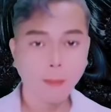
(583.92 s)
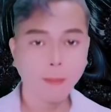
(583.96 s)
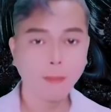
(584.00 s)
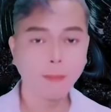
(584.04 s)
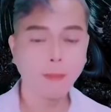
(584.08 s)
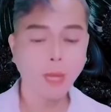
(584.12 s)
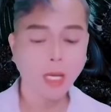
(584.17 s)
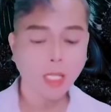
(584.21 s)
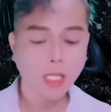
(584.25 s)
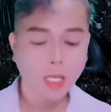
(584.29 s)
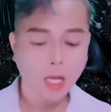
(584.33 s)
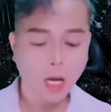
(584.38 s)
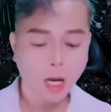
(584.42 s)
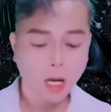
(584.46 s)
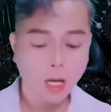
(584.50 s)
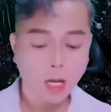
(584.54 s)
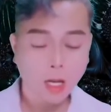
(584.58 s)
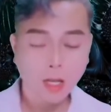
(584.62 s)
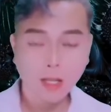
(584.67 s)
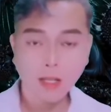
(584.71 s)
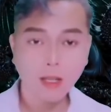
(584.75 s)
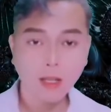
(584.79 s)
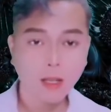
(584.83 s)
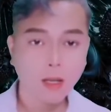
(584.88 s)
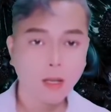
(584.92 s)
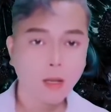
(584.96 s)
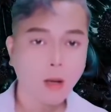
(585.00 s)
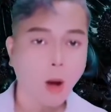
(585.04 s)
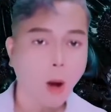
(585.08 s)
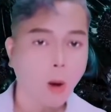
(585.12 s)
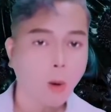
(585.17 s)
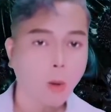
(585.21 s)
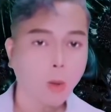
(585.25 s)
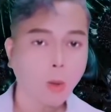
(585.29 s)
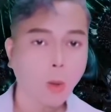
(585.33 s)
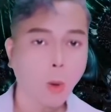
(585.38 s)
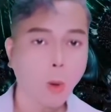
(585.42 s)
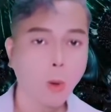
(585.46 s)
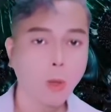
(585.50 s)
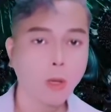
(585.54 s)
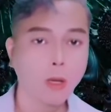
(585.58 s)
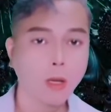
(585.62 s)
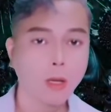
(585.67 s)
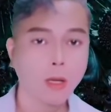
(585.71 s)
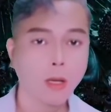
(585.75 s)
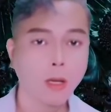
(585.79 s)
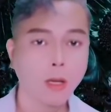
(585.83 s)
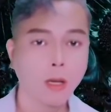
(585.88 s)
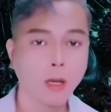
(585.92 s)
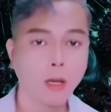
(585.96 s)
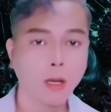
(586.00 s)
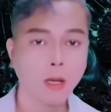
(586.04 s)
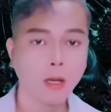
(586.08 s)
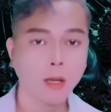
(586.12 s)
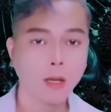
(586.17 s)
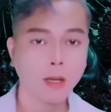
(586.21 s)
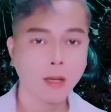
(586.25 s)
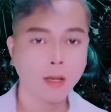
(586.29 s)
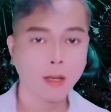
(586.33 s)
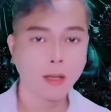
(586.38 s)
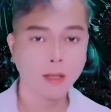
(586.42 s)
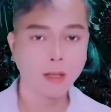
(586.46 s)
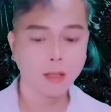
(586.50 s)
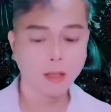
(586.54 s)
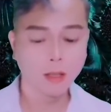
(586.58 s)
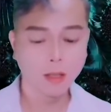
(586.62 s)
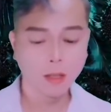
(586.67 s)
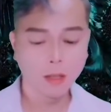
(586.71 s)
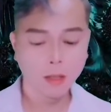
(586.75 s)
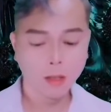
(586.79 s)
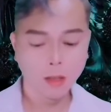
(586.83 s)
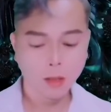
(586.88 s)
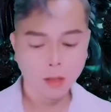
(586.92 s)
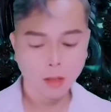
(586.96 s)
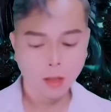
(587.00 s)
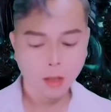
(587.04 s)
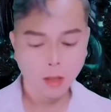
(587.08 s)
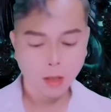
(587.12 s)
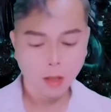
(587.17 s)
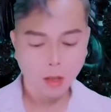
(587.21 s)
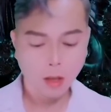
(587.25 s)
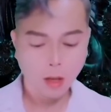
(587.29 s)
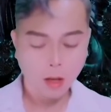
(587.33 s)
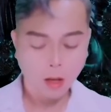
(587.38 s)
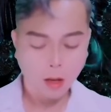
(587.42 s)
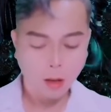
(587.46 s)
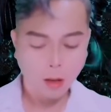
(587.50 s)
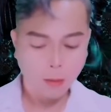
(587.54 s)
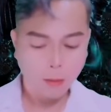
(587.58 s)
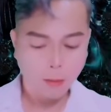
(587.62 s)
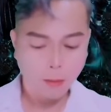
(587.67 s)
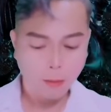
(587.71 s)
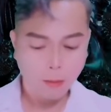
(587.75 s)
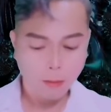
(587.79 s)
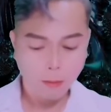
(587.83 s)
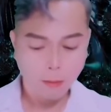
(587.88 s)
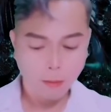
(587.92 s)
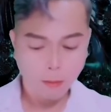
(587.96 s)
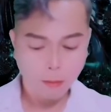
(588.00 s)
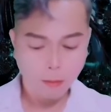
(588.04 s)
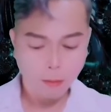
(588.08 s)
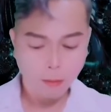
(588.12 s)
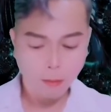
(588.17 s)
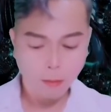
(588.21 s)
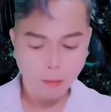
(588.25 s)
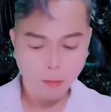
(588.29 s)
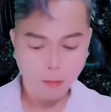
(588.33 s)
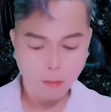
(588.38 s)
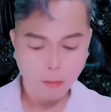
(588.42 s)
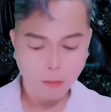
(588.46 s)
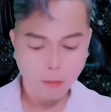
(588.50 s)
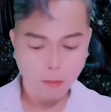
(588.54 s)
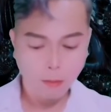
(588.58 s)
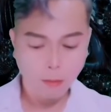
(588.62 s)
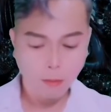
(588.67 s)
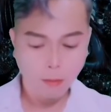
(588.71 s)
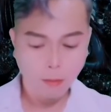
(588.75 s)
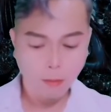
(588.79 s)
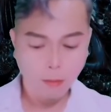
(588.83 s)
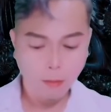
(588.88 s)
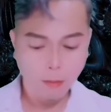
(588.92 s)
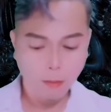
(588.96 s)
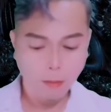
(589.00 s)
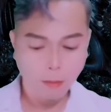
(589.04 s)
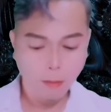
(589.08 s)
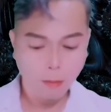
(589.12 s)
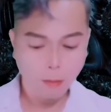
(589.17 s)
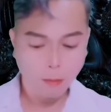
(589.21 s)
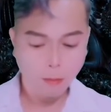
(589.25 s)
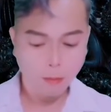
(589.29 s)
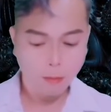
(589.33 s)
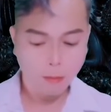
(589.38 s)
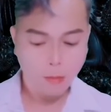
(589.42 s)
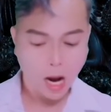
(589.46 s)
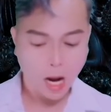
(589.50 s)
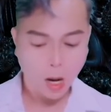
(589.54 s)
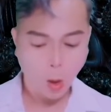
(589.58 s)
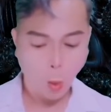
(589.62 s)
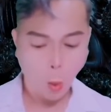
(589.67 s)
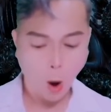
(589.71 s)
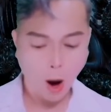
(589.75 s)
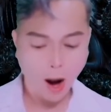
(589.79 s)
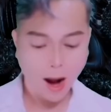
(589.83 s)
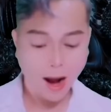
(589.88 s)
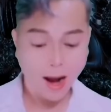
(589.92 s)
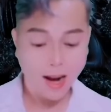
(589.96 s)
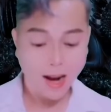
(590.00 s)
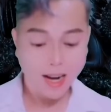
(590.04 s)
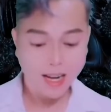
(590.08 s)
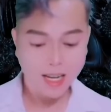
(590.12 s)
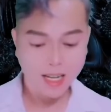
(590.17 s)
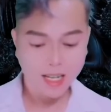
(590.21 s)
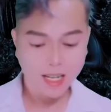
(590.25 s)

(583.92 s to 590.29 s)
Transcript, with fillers: Đương nhiên rồi, vì anh đã hứa, anh nhất định sẽ. Nè, vậy thì anh thả tôi đi được không?